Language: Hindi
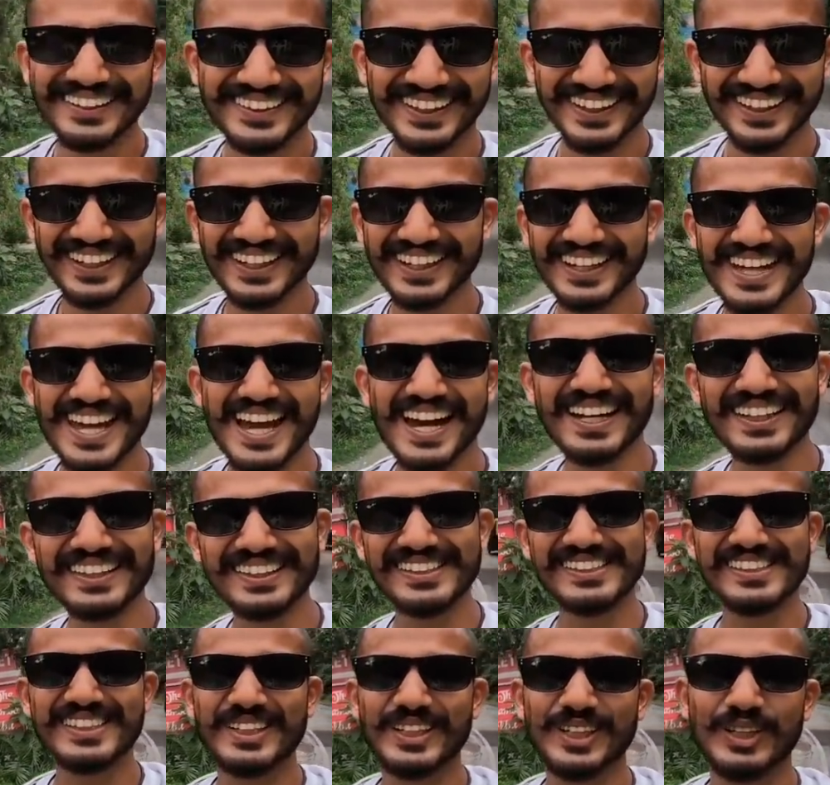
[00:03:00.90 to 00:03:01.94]
थक गए यार
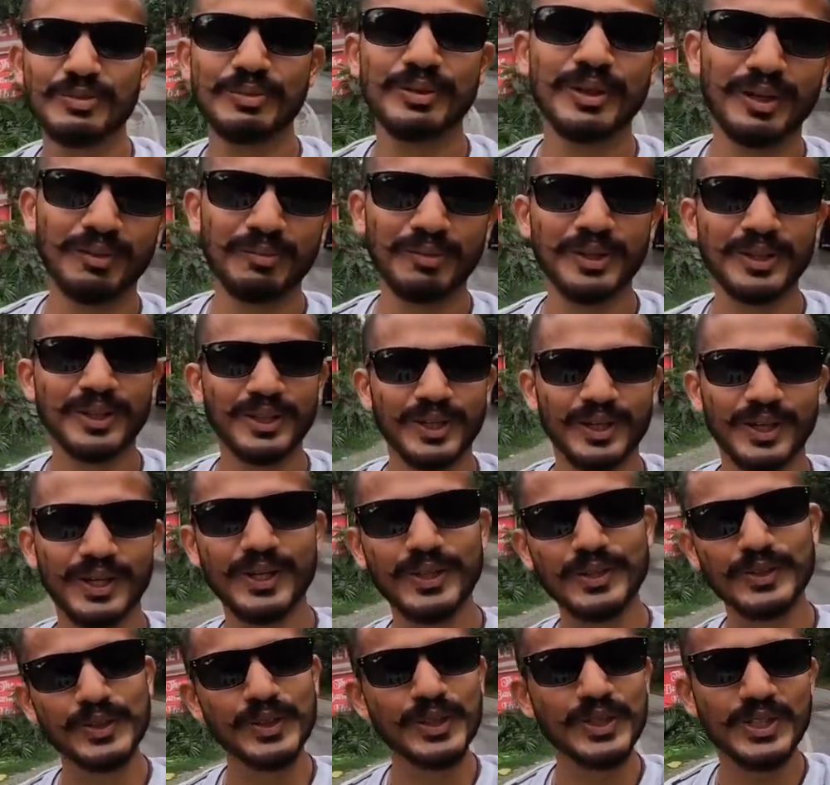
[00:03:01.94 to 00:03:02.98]
दस किलोमीटर में ही थक गए
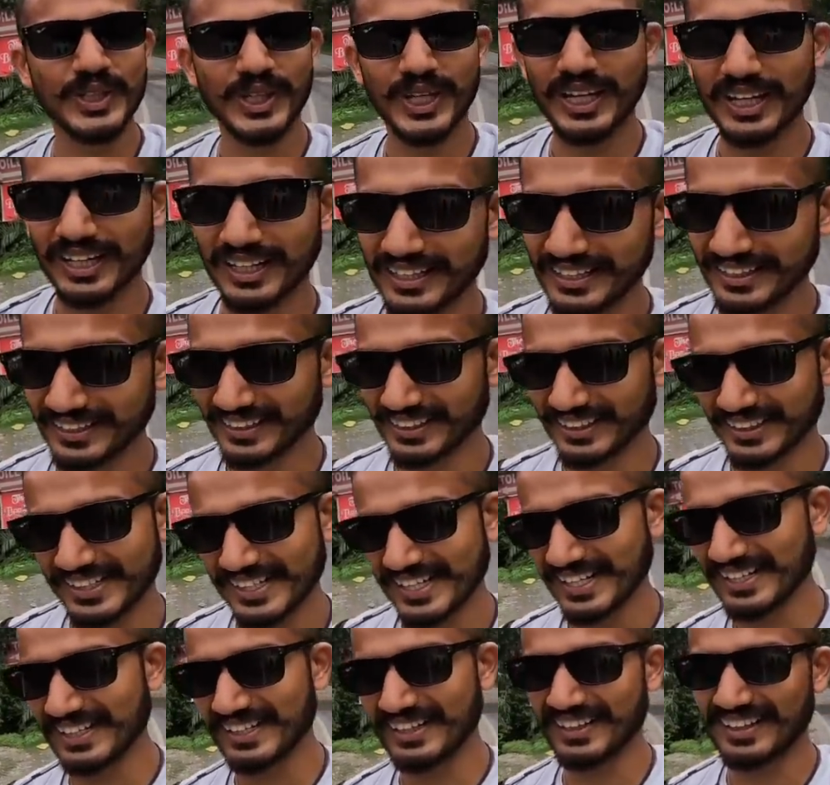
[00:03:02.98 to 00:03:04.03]
इतनी ज़्यादा हाइट आ रही
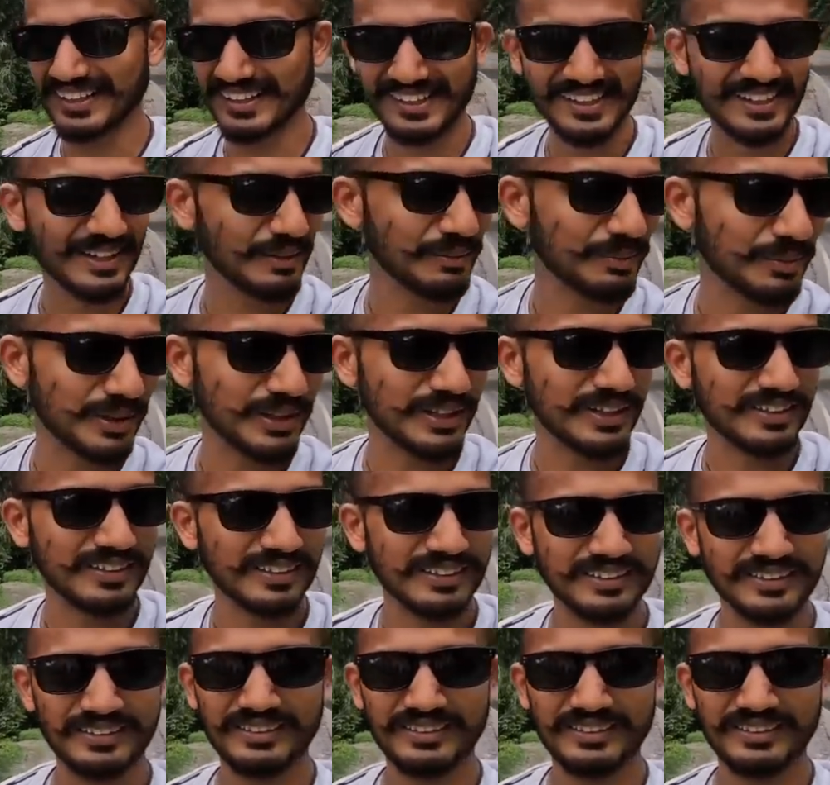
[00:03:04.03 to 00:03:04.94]
है यार कब की